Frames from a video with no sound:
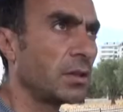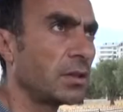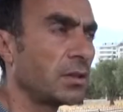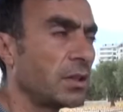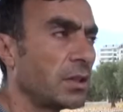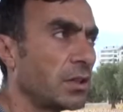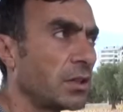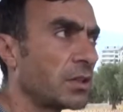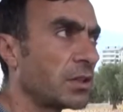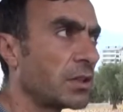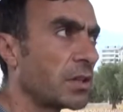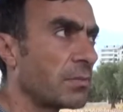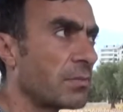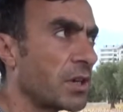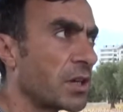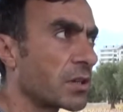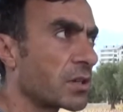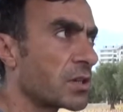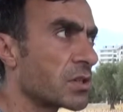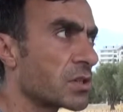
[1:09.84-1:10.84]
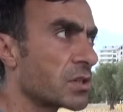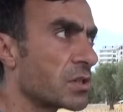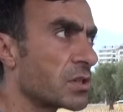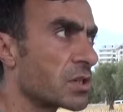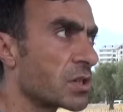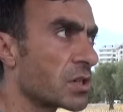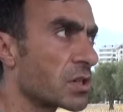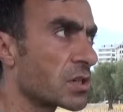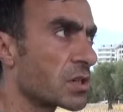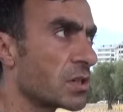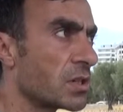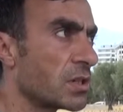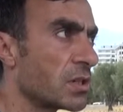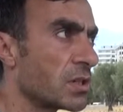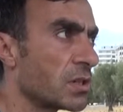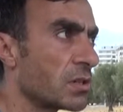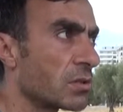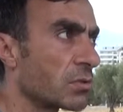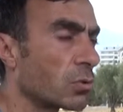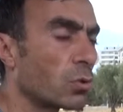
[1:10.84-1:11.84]
7, 2 de merkez ilçesi
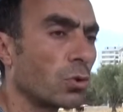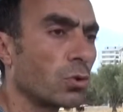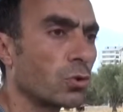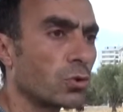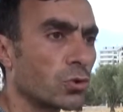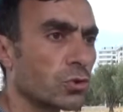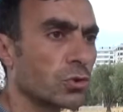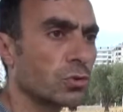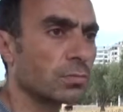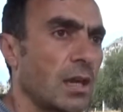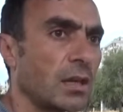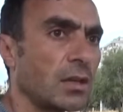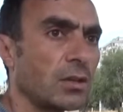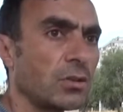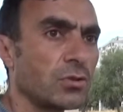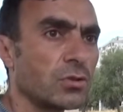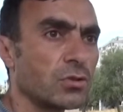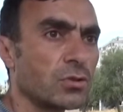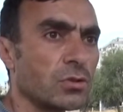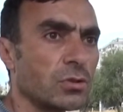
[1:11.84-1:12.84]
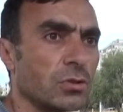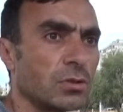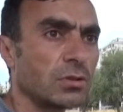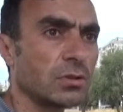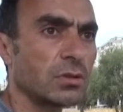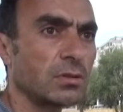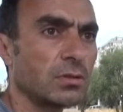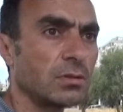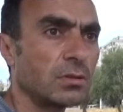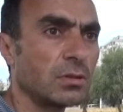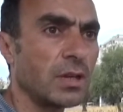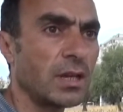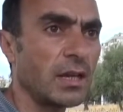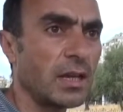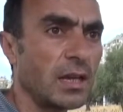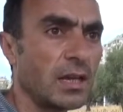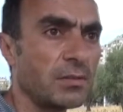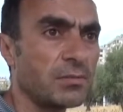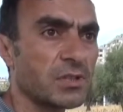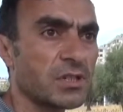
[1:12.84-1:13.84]
9. Ekinözü,
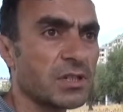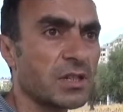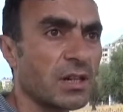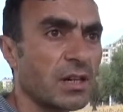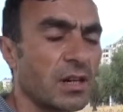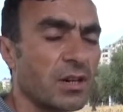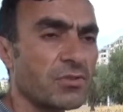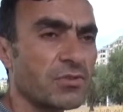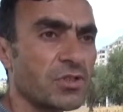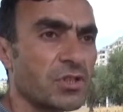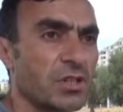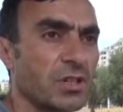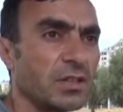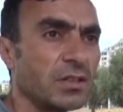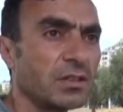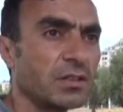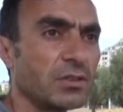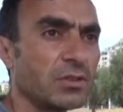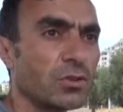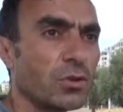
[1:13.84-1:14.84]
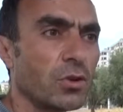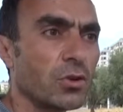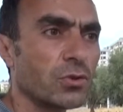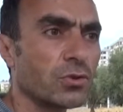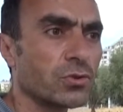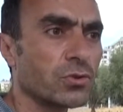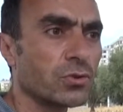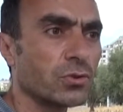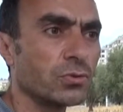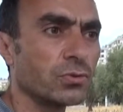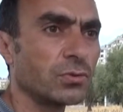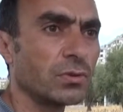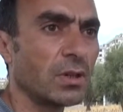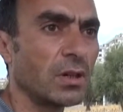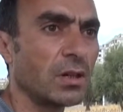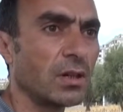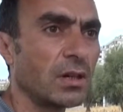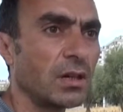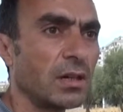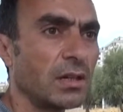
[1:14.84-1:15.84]
Elbistan, Avşin, Göksun,
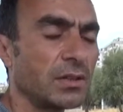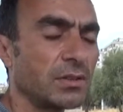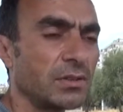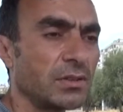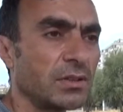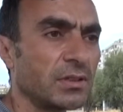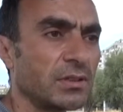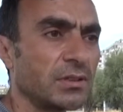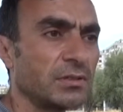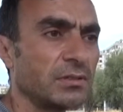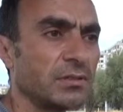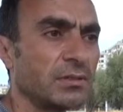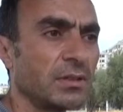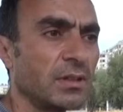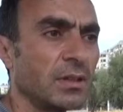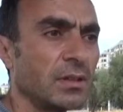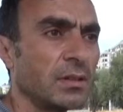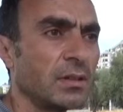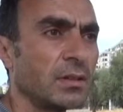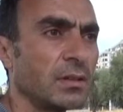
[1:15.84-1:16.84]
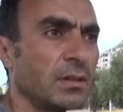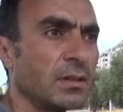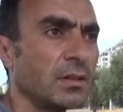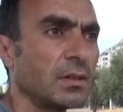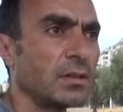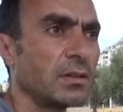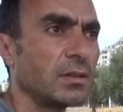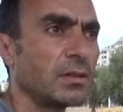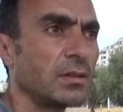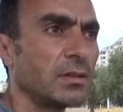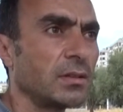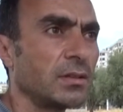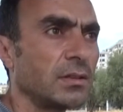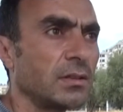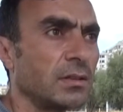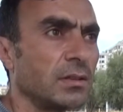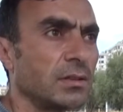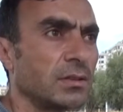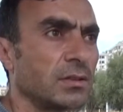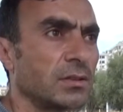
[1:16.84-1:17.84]
Andırın, e,
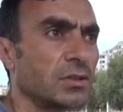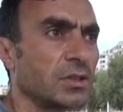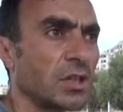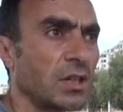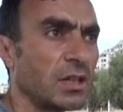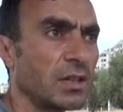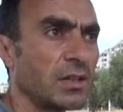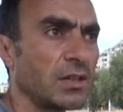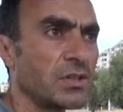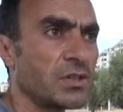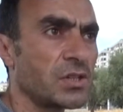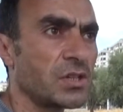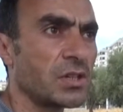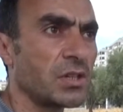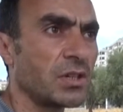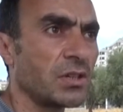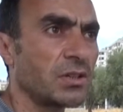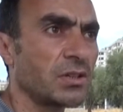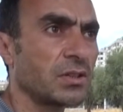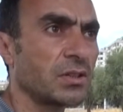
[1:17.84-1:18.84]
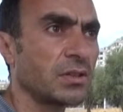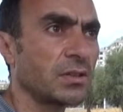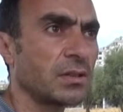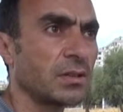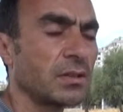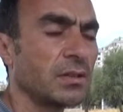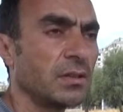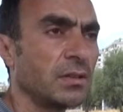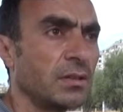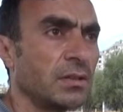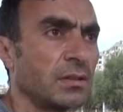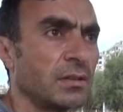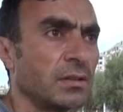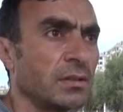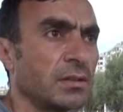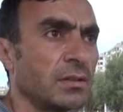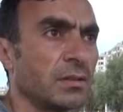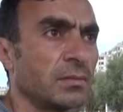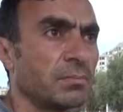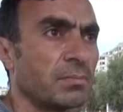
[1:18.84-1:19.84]
Çağlayan Cerit,
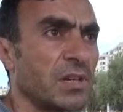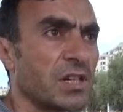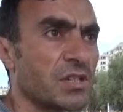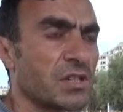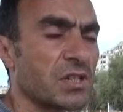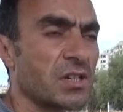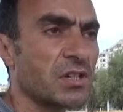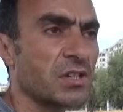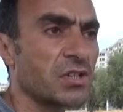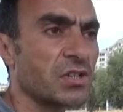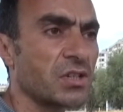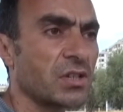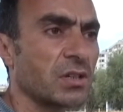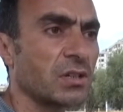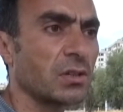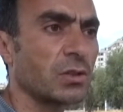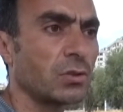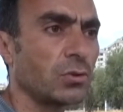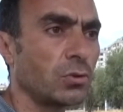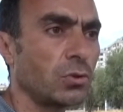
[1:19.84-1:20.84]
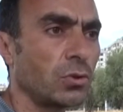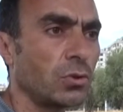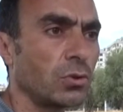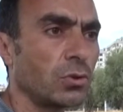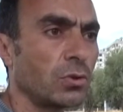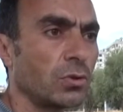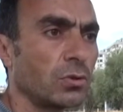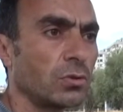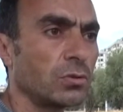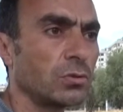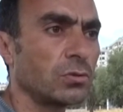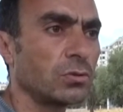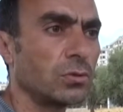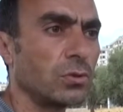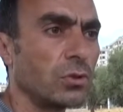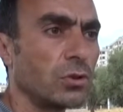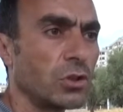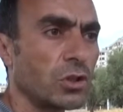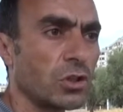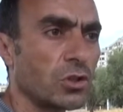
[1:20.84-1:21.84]
Pazarcık, Türkoğlu,
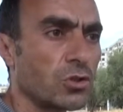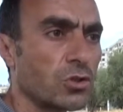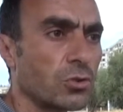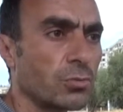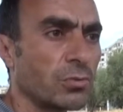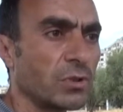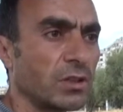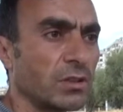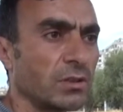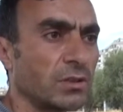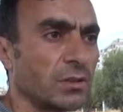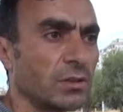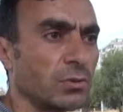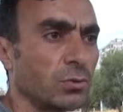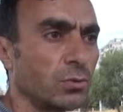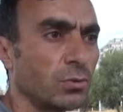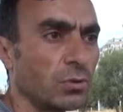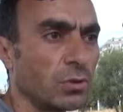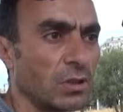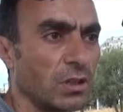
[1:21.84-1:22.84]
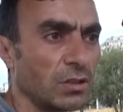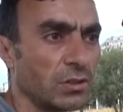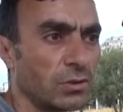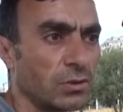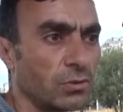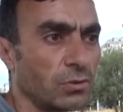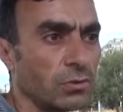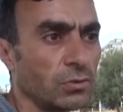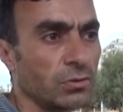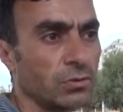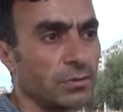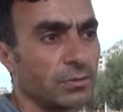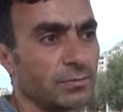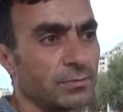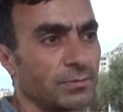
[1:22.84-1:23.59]
12 Şubat, Dulgatiroğlu.